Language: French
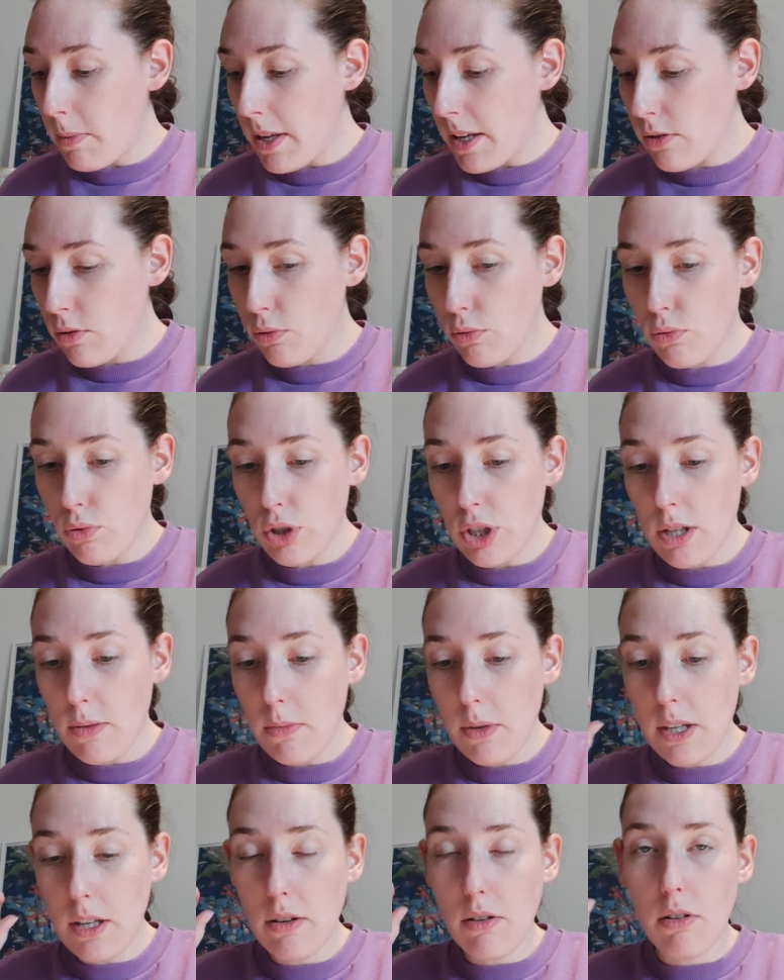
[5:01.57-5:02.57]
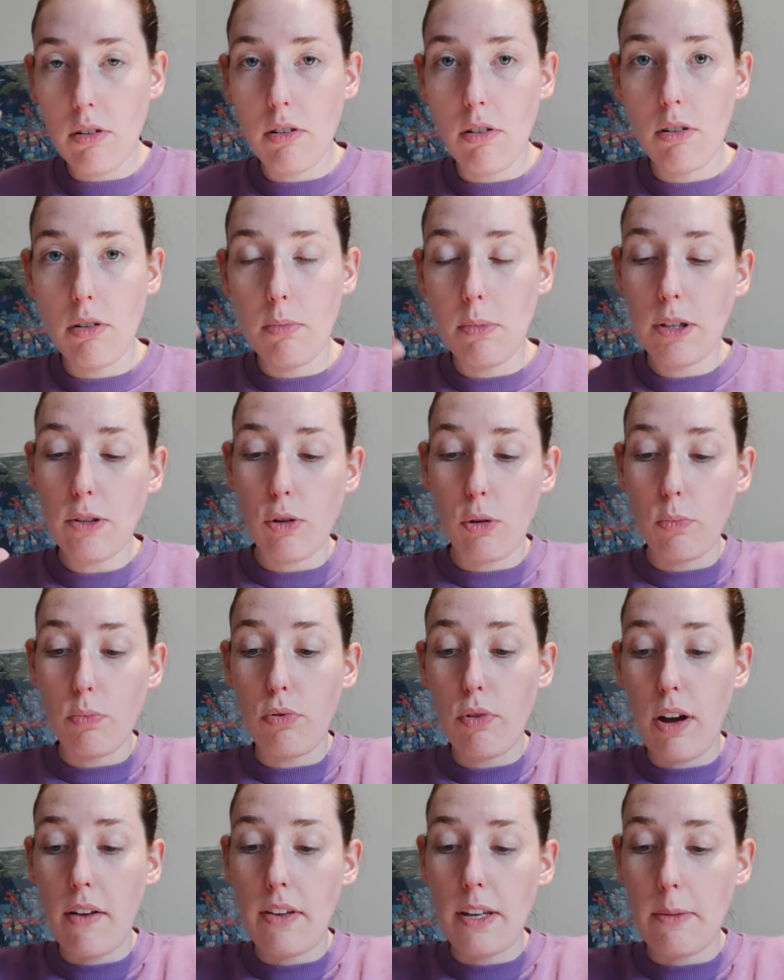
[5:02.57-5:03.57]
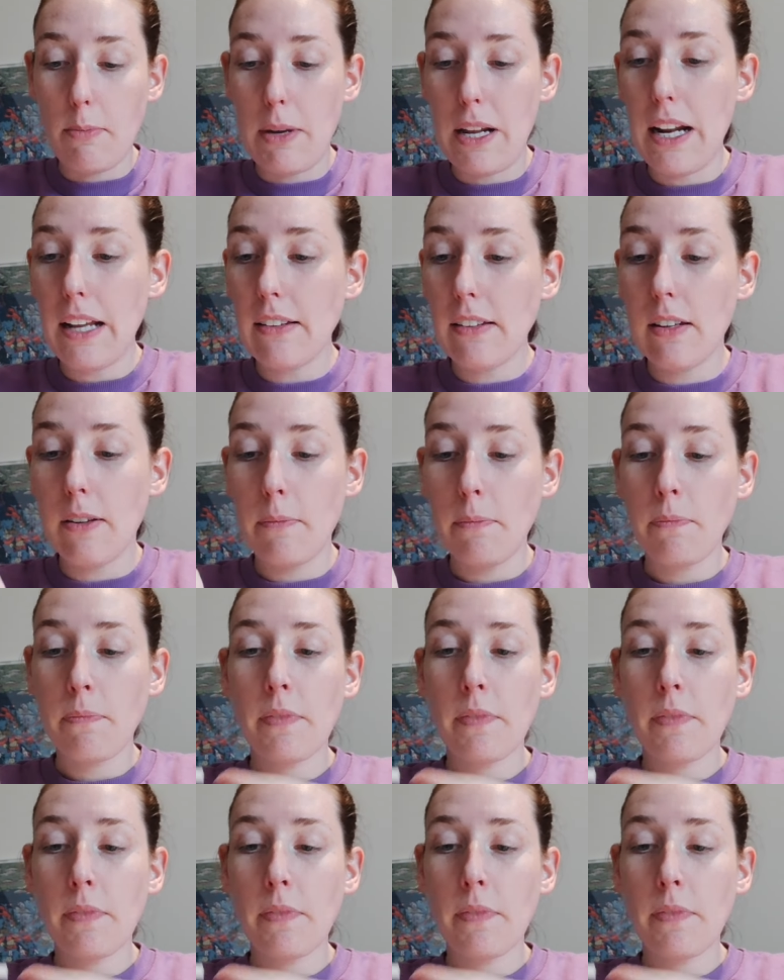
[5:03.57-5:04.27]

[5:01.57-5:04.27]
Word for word: pièces, du coup, j'ai mis euh, mes tampons avec mes lettres.